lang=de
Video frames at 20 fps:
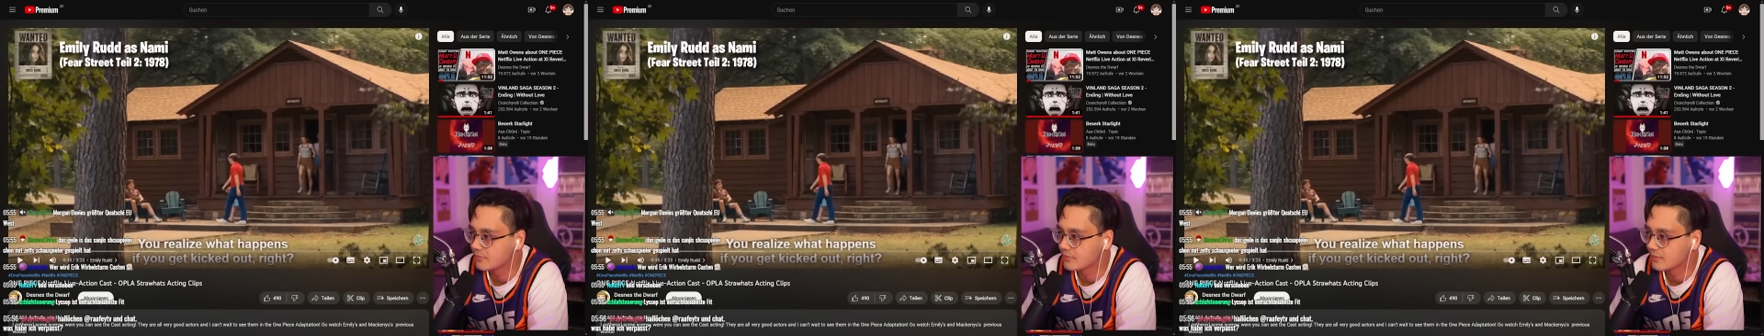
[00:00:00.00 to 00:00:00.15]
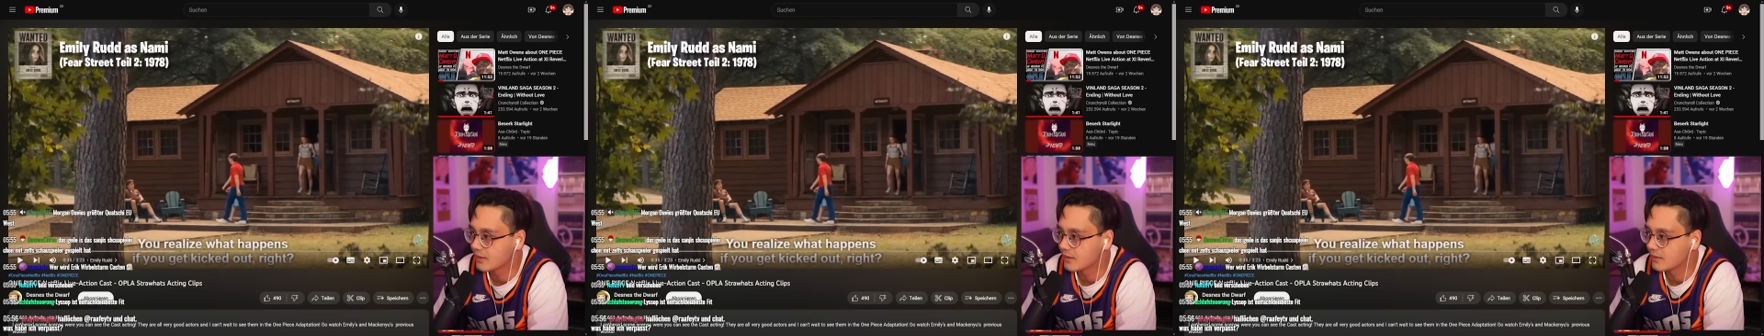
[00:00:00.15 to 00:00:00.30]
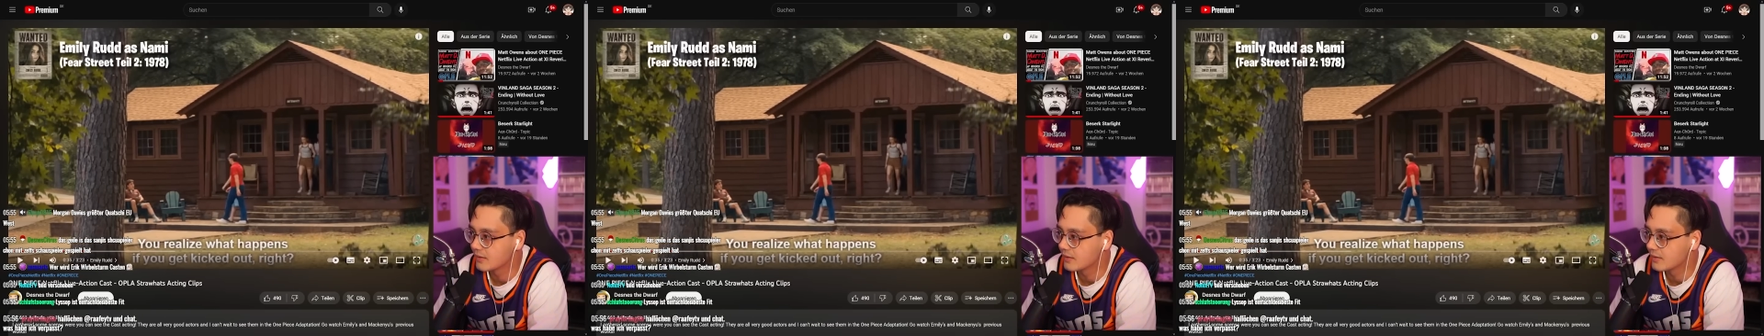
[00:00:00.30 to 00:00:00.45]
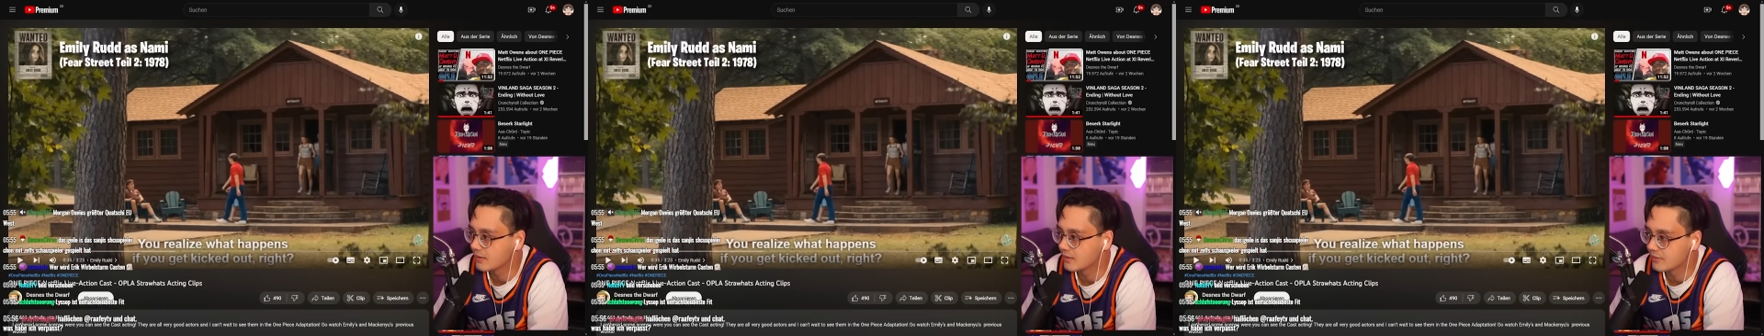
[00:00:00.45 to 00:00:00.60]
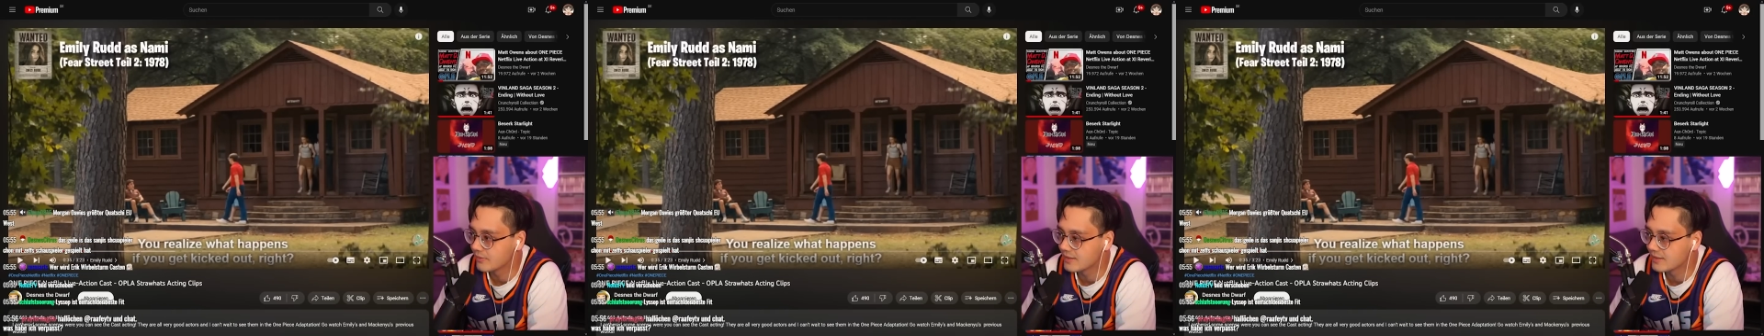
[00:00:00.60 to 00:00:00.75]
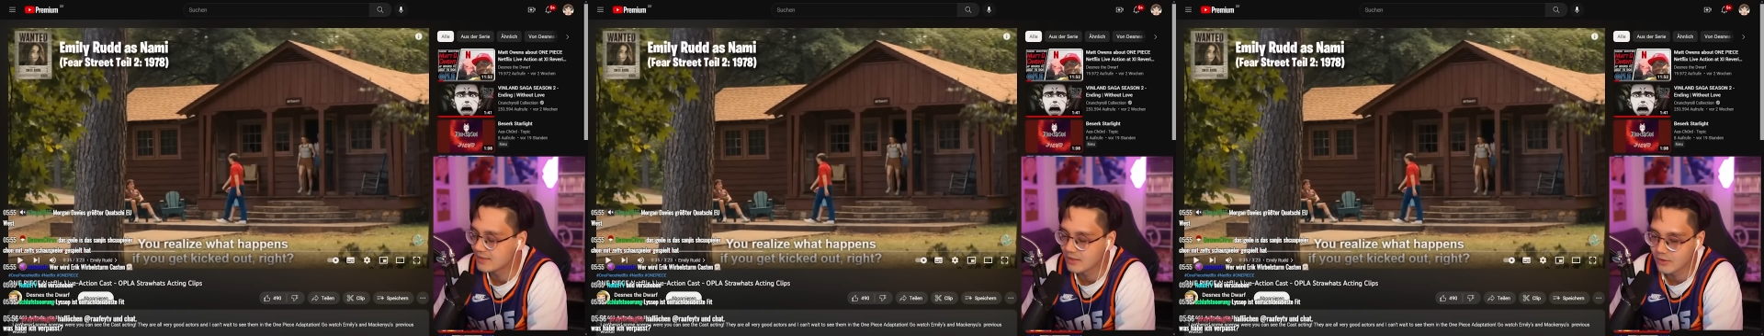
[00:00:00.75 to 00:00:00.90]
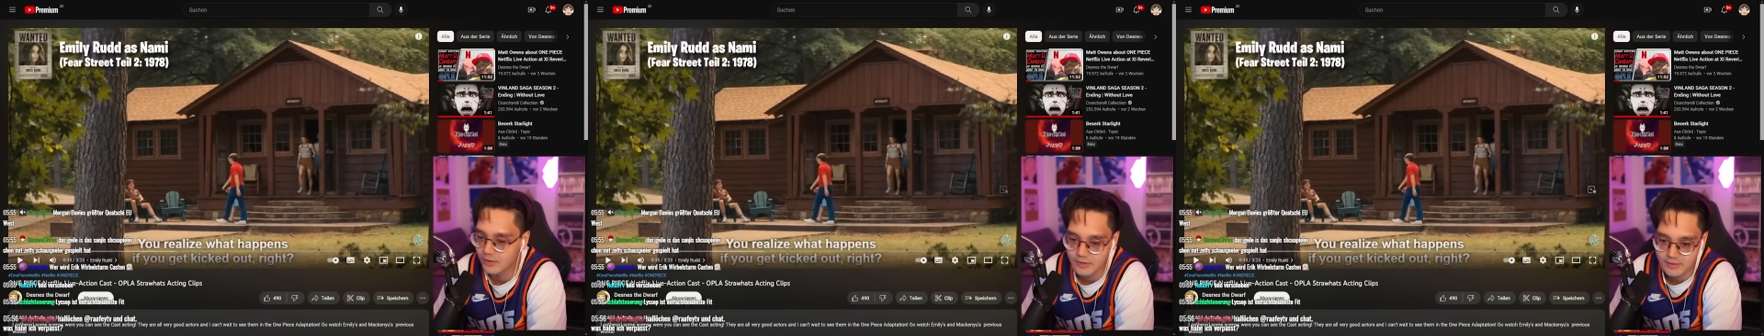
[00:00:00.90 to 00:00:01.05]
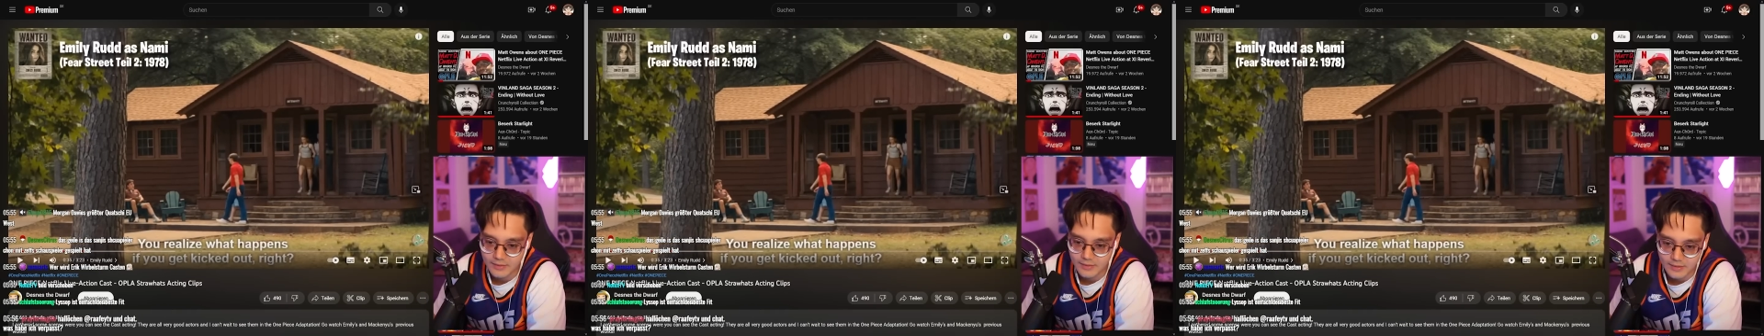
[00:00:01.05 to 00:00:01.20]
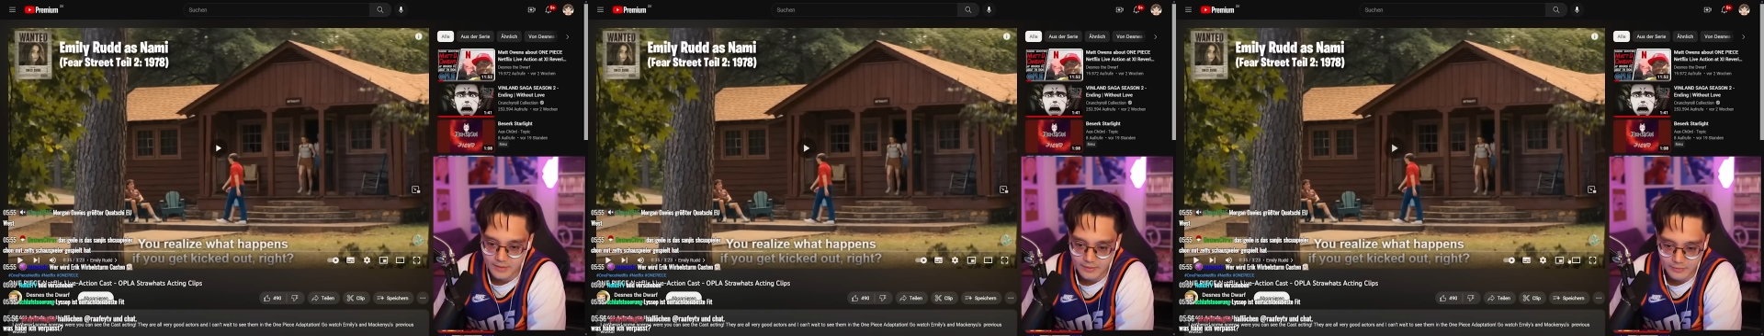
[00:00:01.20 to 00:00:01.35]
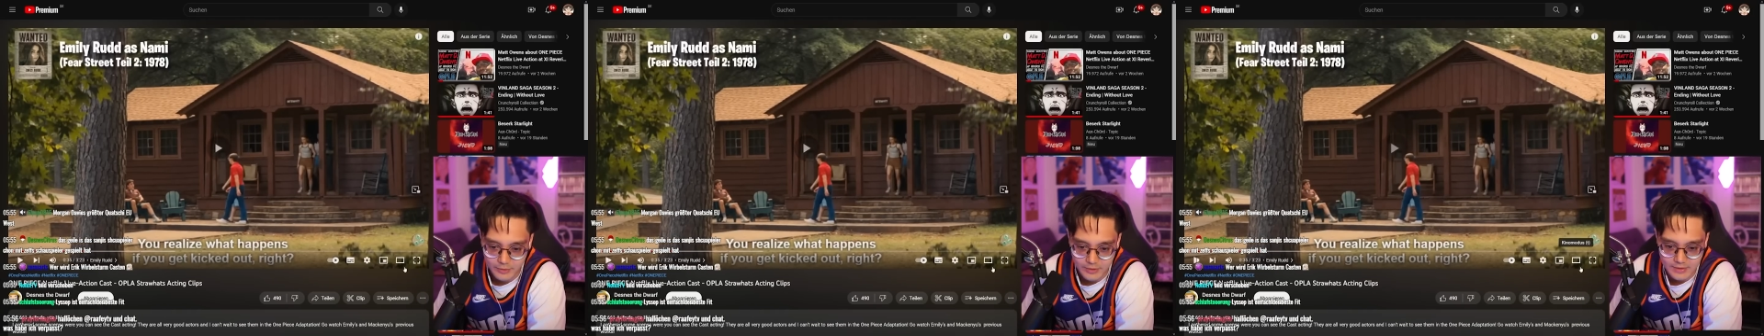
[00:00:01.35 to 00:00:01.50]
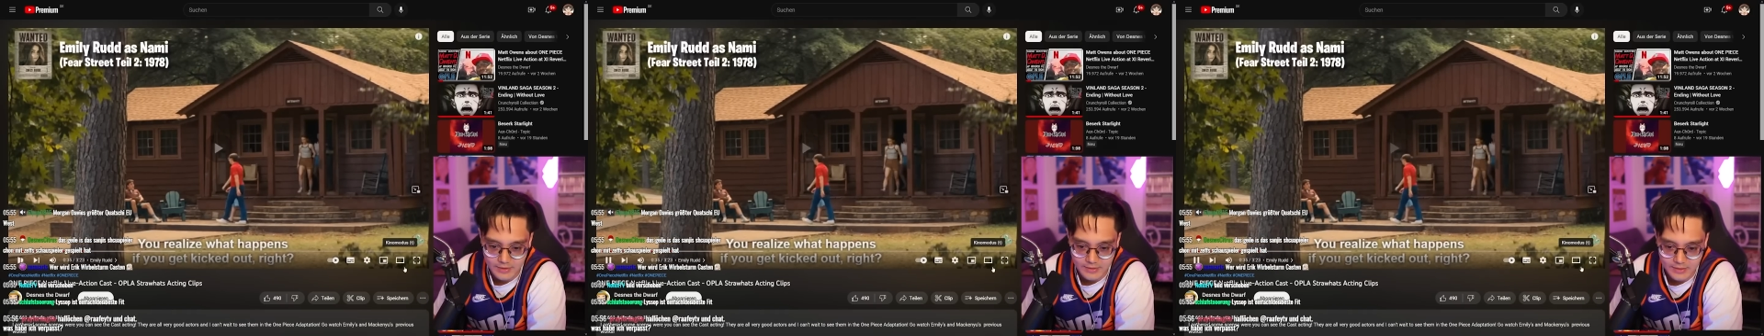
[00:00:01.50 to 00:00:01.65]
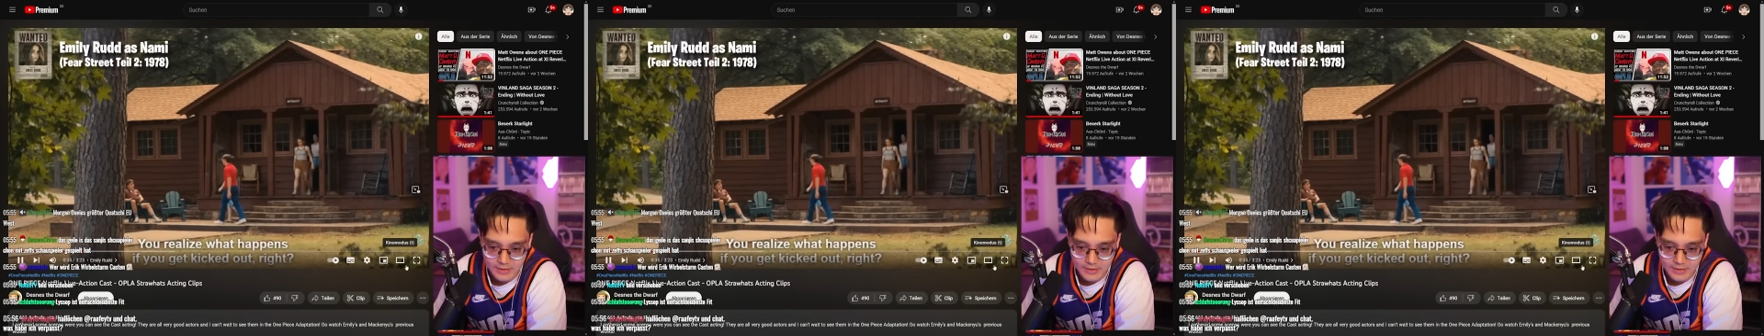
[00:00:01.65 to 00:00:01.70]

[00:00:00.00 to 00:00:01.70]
dann äh, weiß ich auch nicht, Digga, wirklich.